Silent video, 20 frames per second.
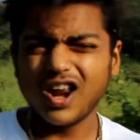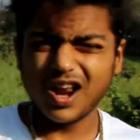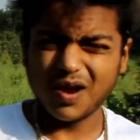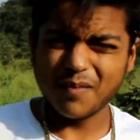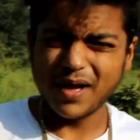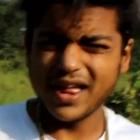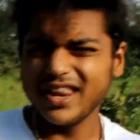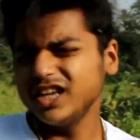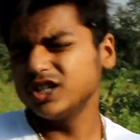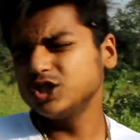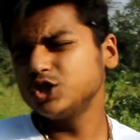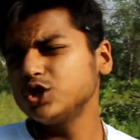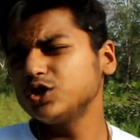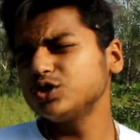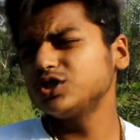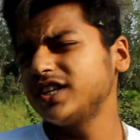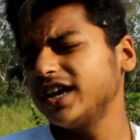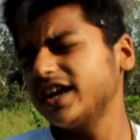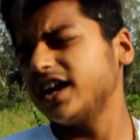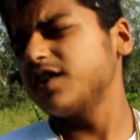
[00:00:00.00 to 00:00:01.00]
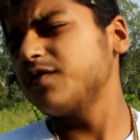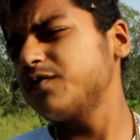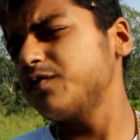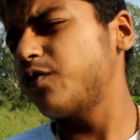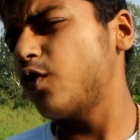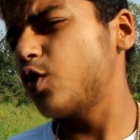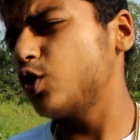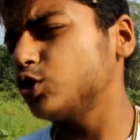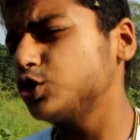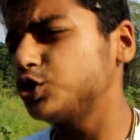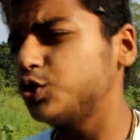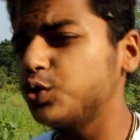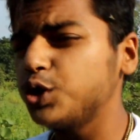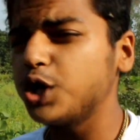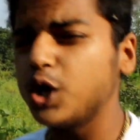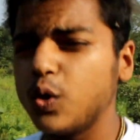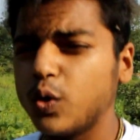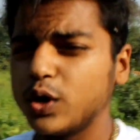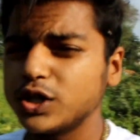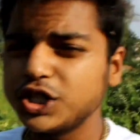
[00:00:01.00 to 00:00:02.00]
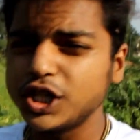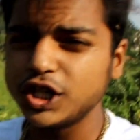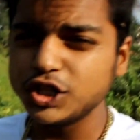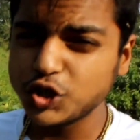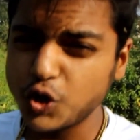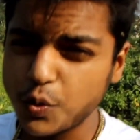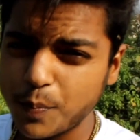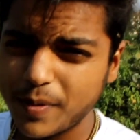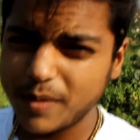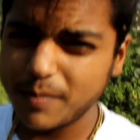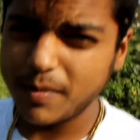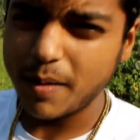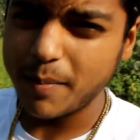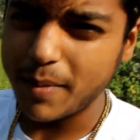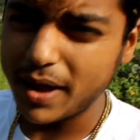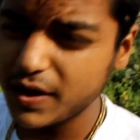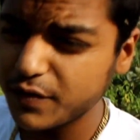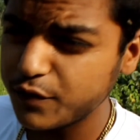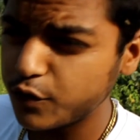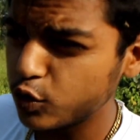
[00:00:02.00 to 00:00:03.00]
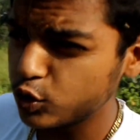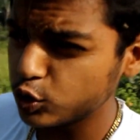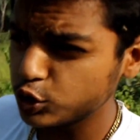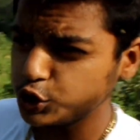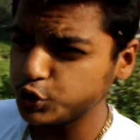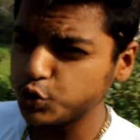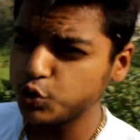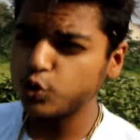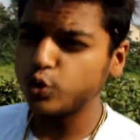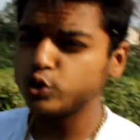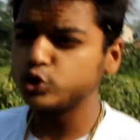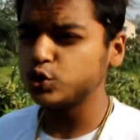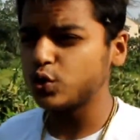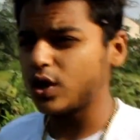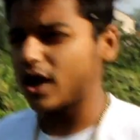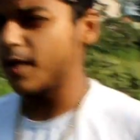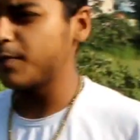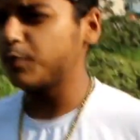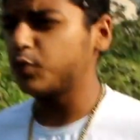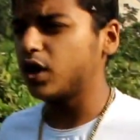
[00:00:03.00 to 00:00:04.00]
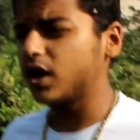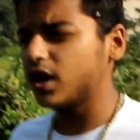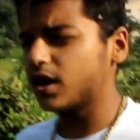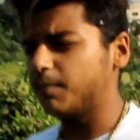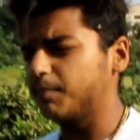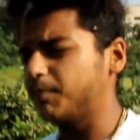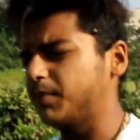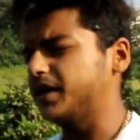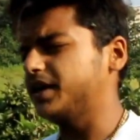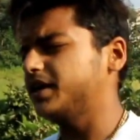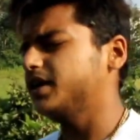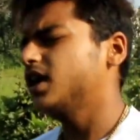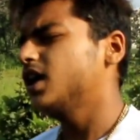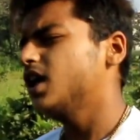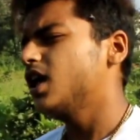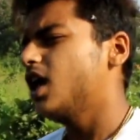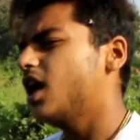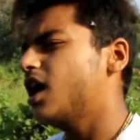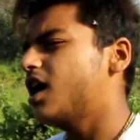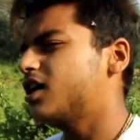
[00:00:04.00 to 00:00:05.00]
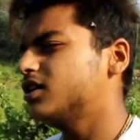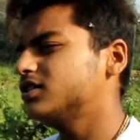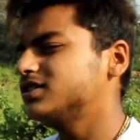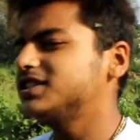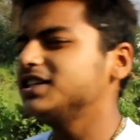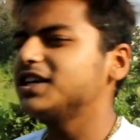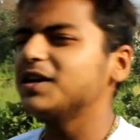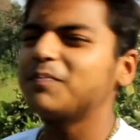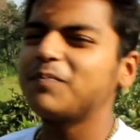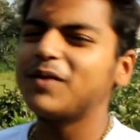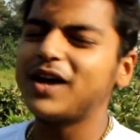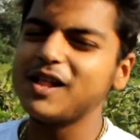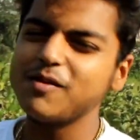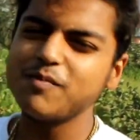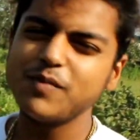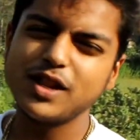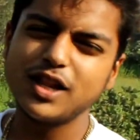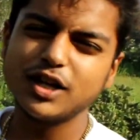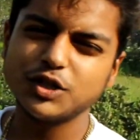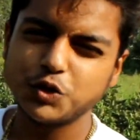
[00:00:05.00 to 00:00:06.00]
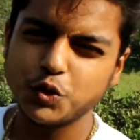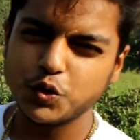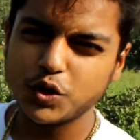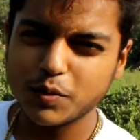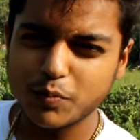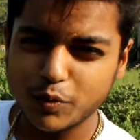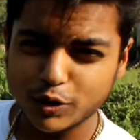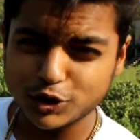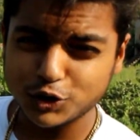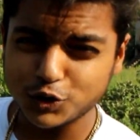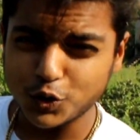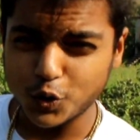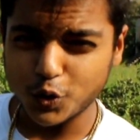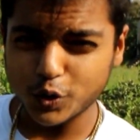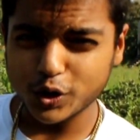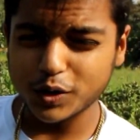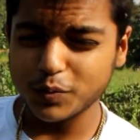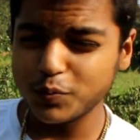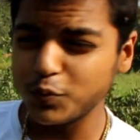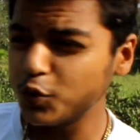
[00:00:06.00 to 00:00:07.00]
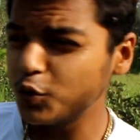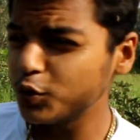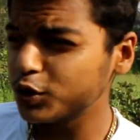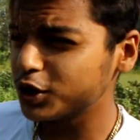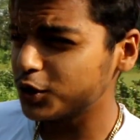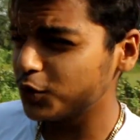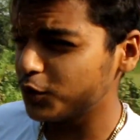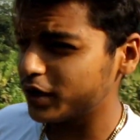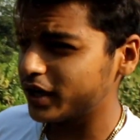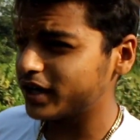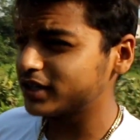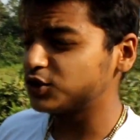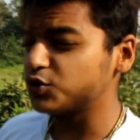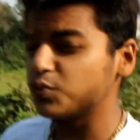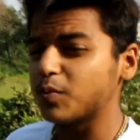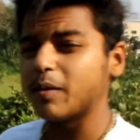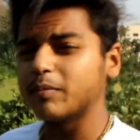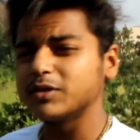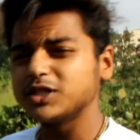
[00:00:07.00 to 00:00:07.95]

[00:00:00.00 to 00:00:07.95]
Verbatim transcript: और हमारी ये जो सेकंड फ़ोटोशूट की लोकेशन इसके ऊपर में हमारी फ़ोटोशूट हो चुका है पूरा कम्प्लीट और इसी के बाद में लग चुके बहुत ज़ोरों की भूख क्योंकि सुबह